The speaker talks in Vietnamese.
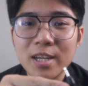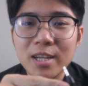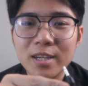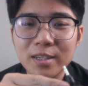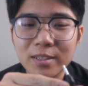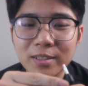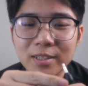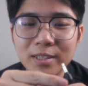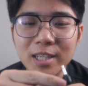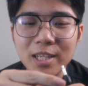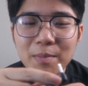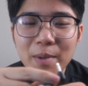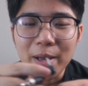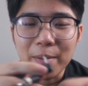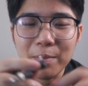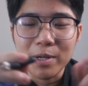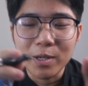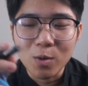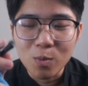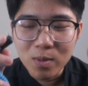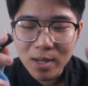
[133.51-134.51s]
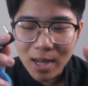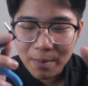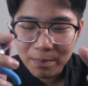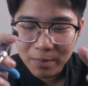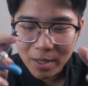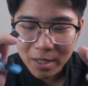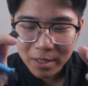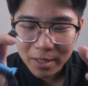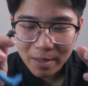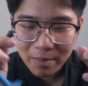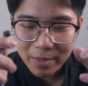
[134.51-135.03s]
ừ thì bạn mình cũng cầm
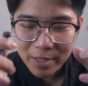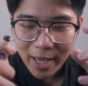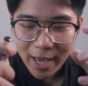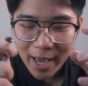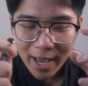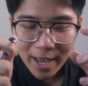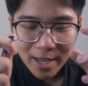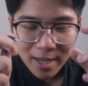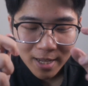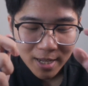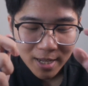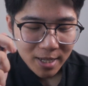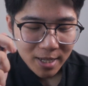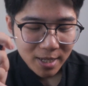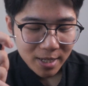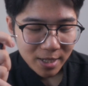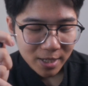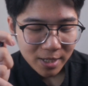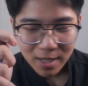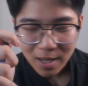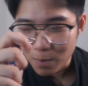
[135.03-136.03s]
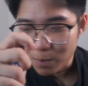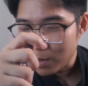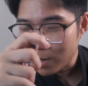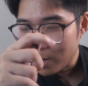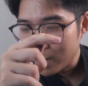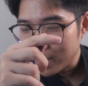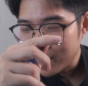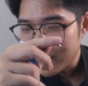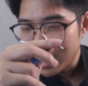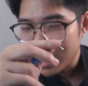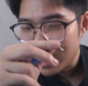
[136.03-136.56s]
lên kiểm tra xong
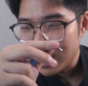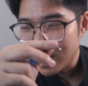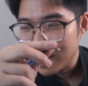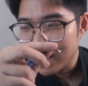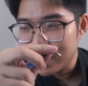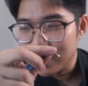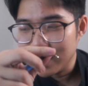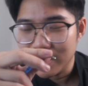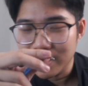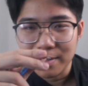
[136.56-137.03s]
rồi à,